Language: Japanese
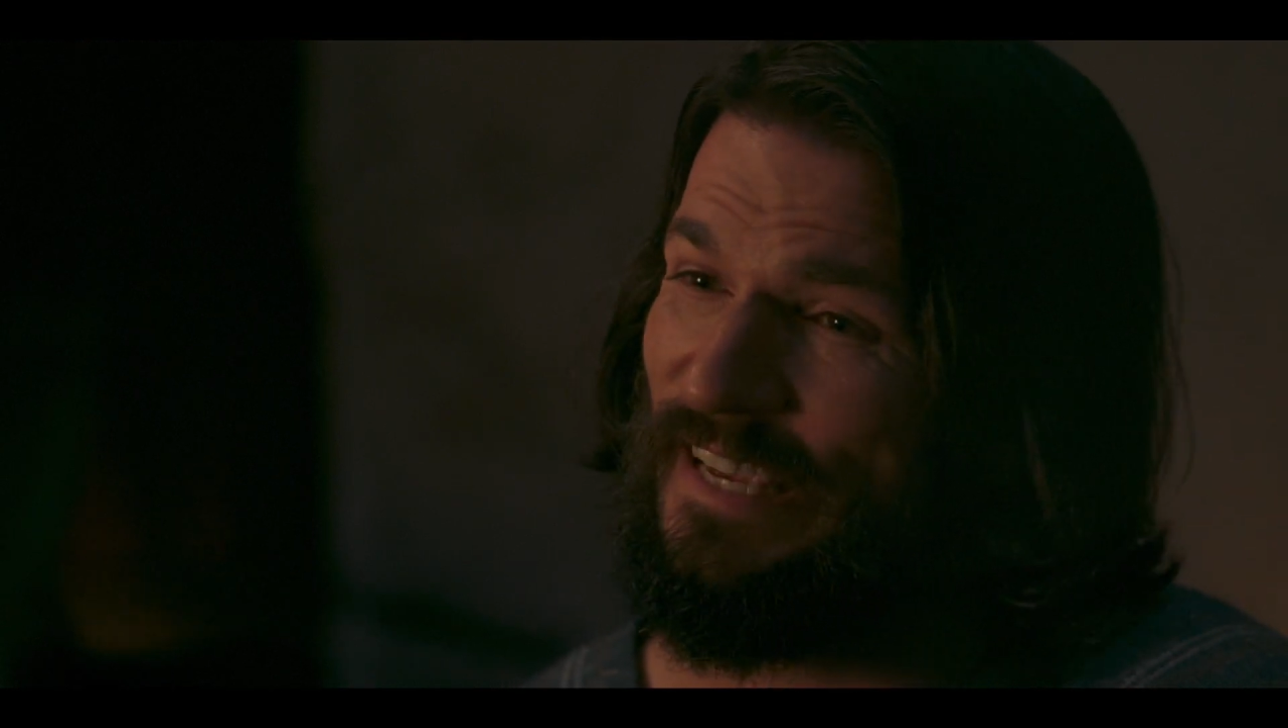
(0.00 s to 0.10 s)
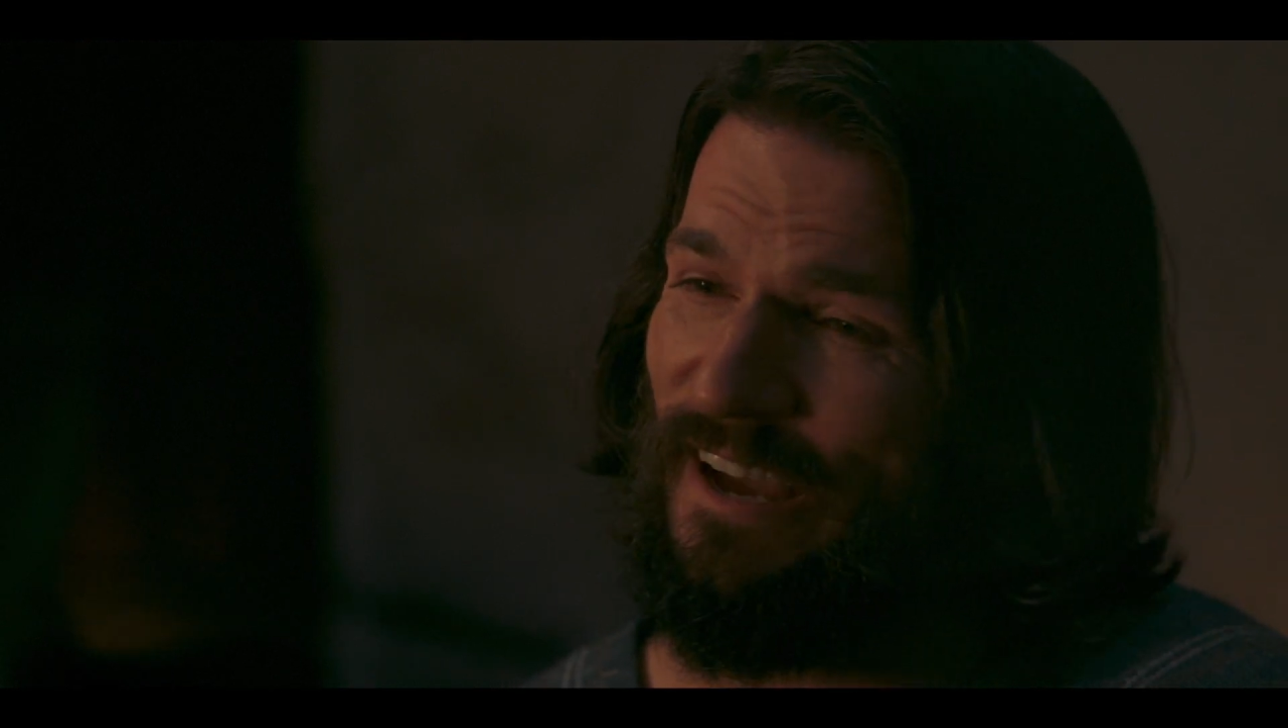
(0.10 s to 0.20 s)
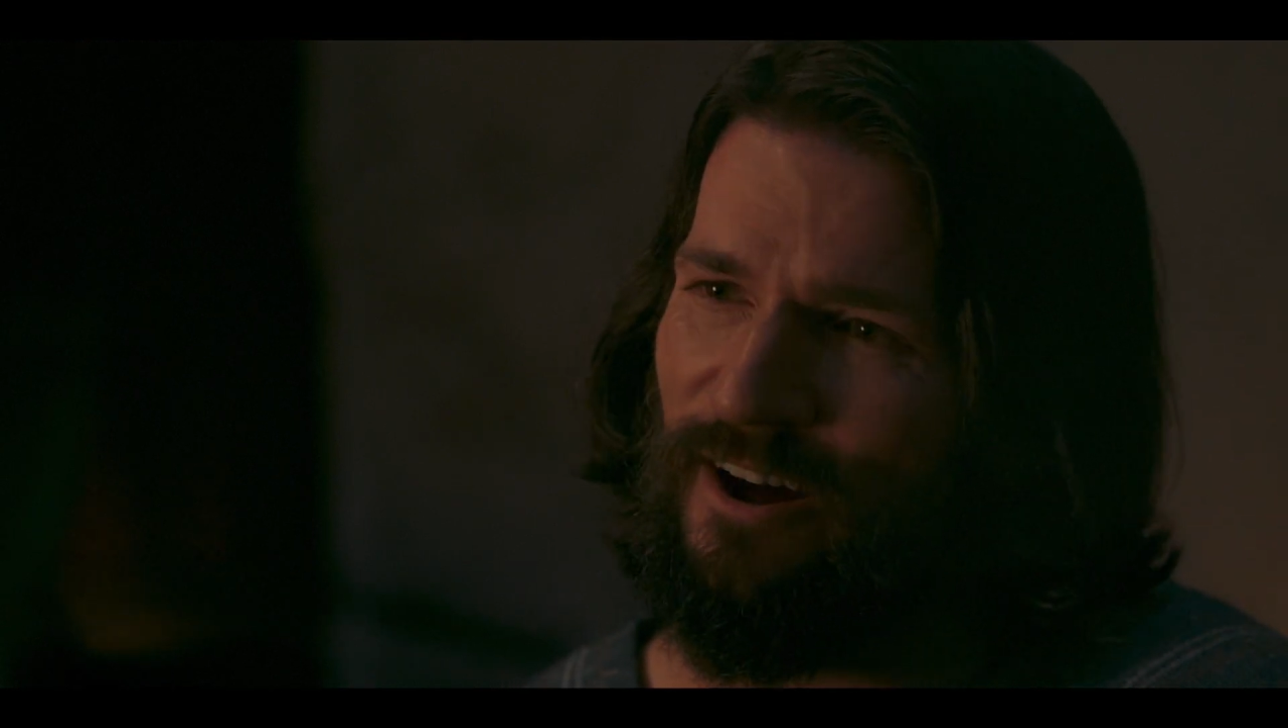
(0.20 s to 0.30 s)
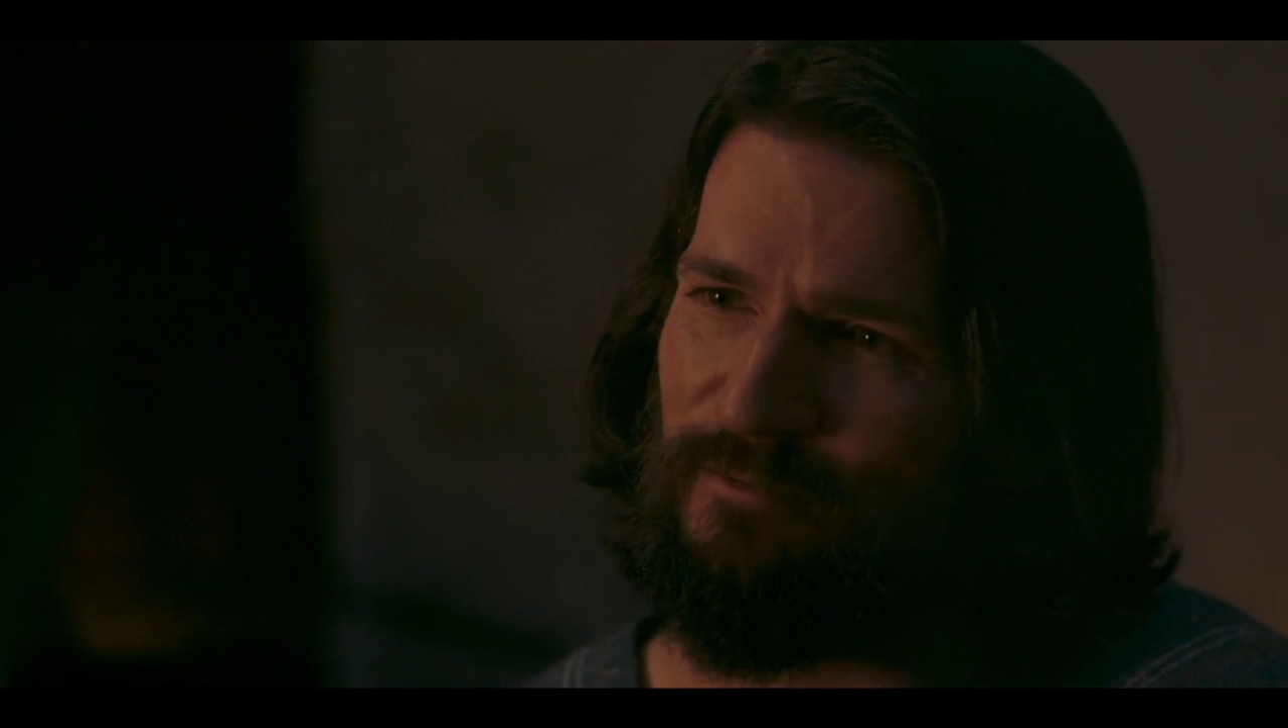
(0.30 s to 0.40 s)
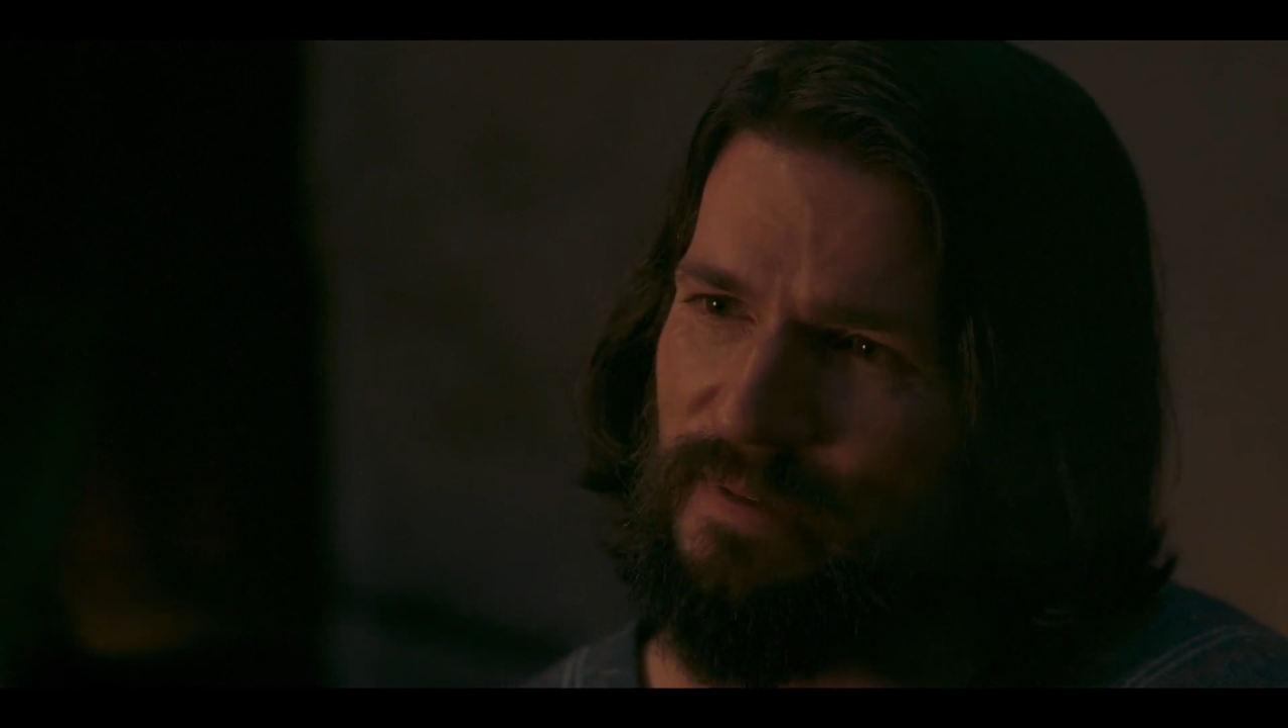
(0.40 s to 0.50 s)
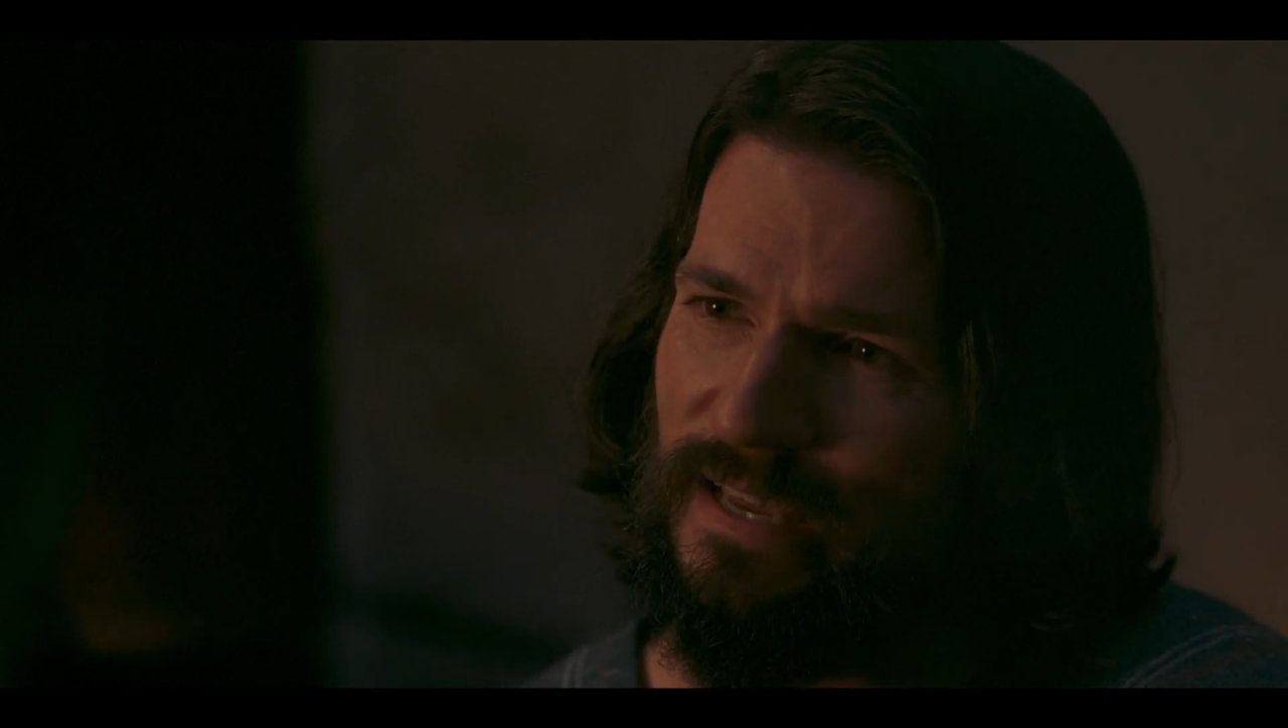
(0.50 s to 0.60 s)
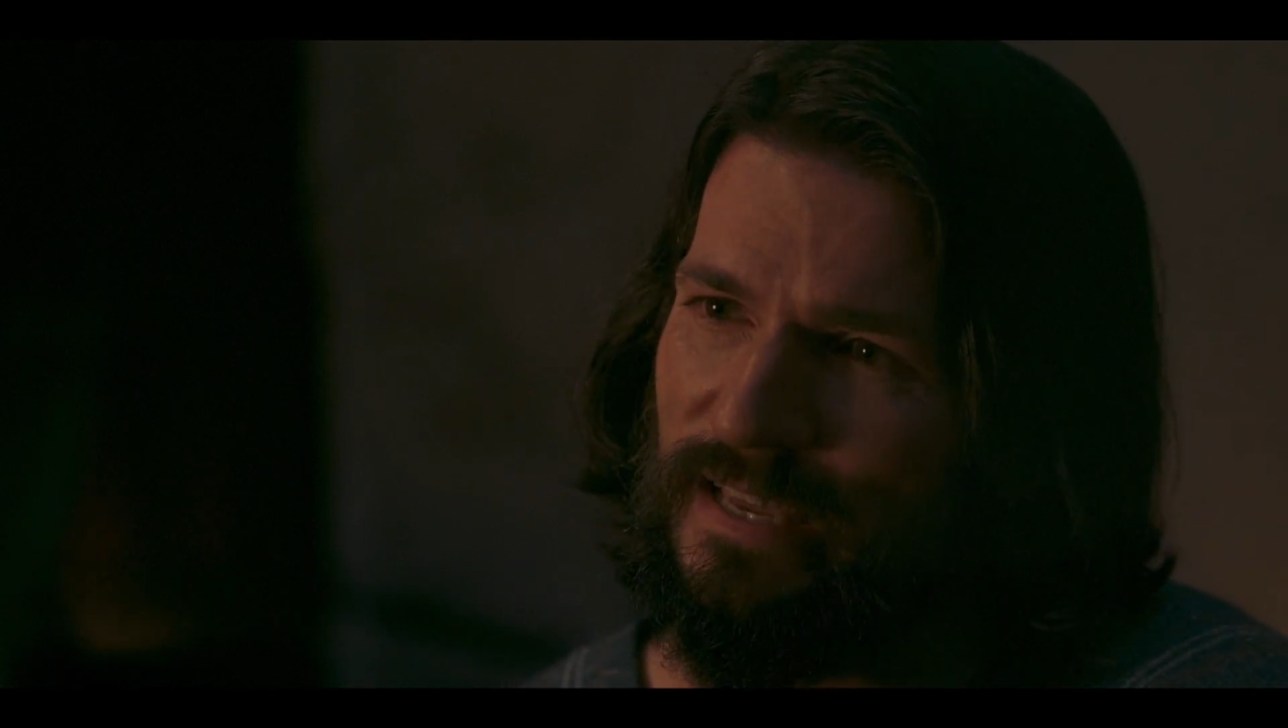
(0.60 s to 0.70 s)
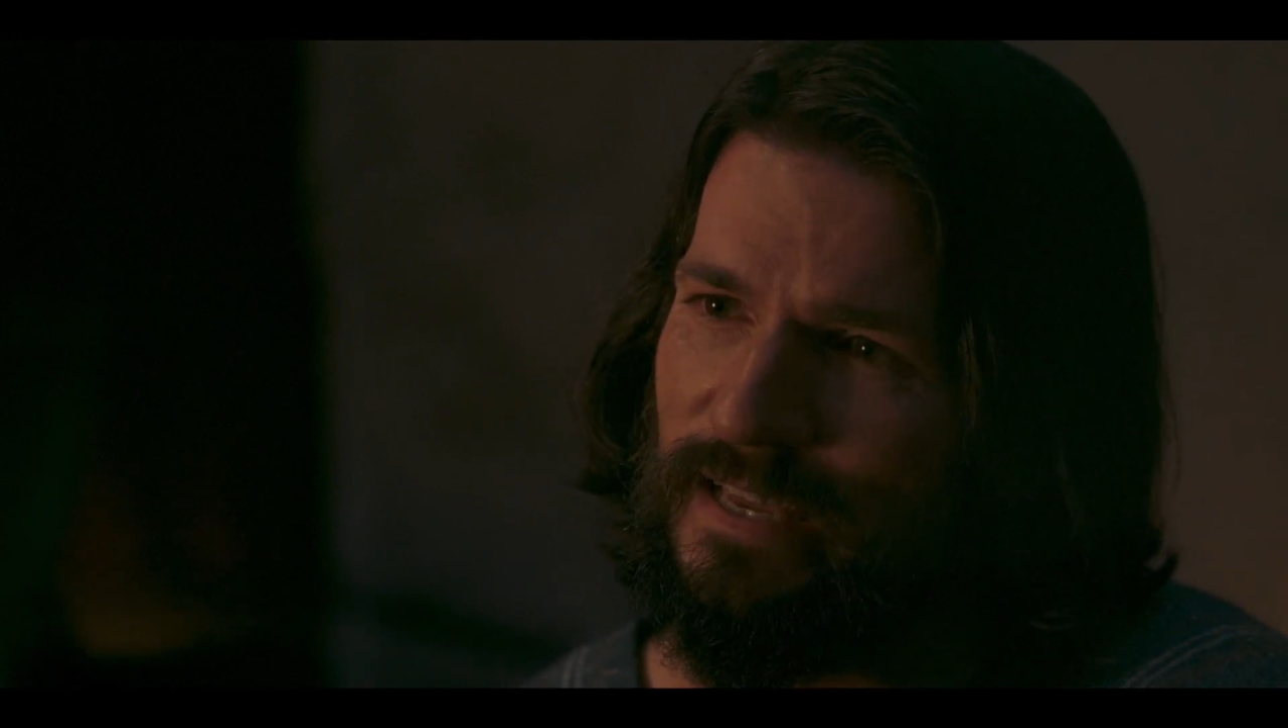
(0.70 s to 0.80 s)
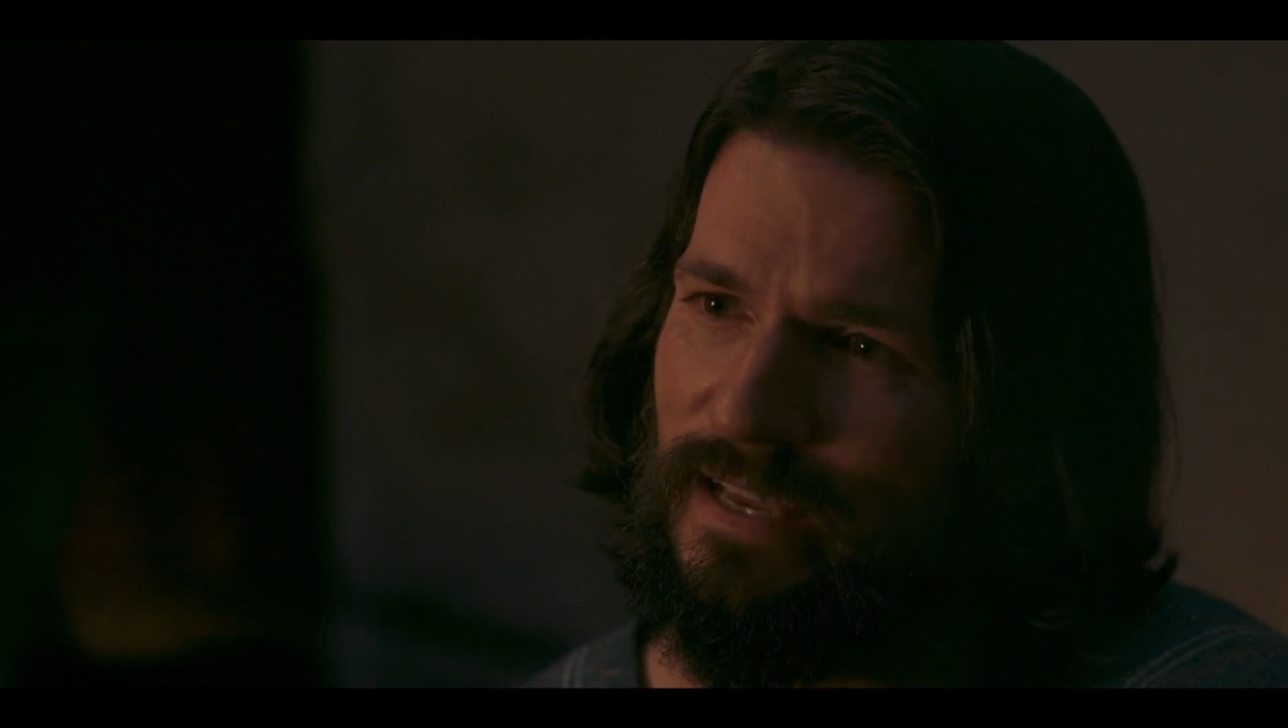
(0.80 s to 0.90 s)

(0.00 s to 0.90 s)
叫んだ